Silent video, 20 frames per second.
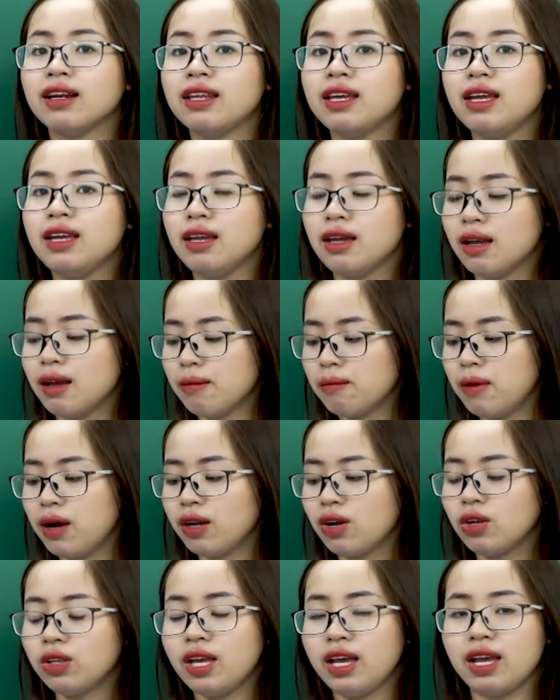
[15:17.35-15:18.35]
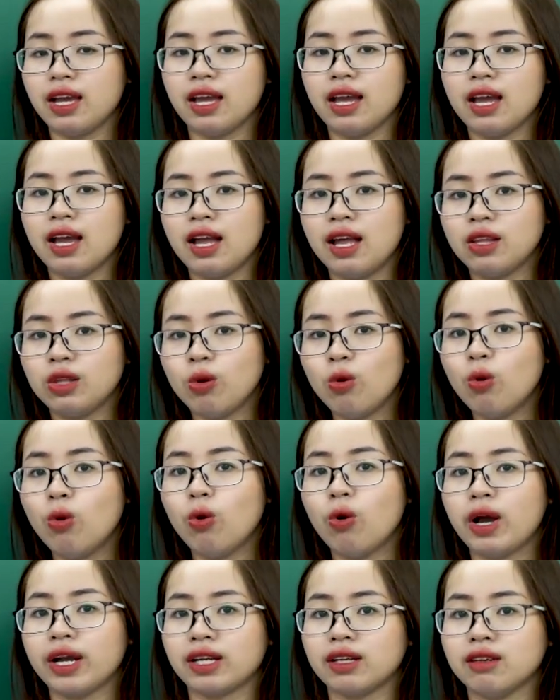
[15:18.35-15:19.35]
thì mới có thể thu
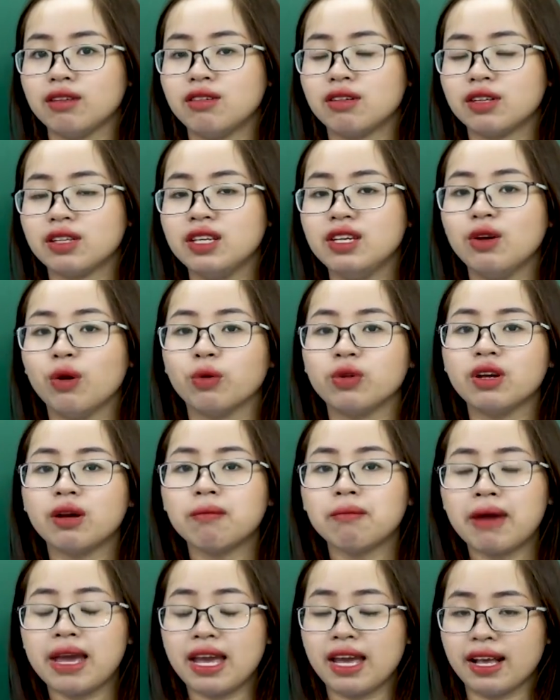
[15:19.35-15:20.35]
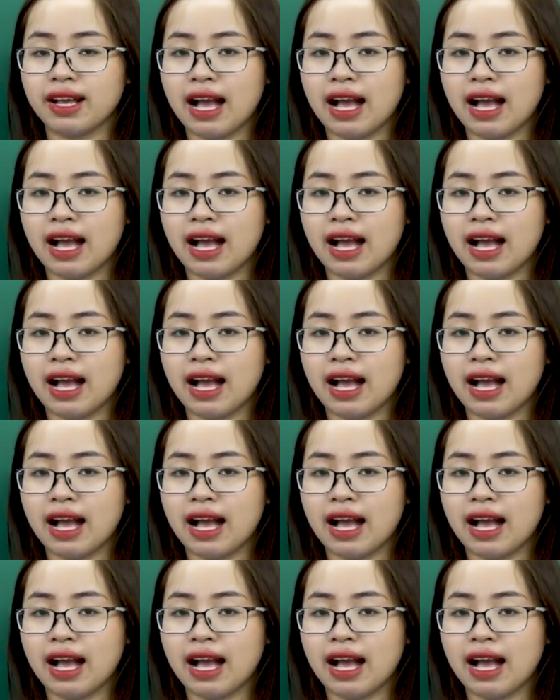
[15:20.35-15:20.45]
hoạch được nhiều những mẻ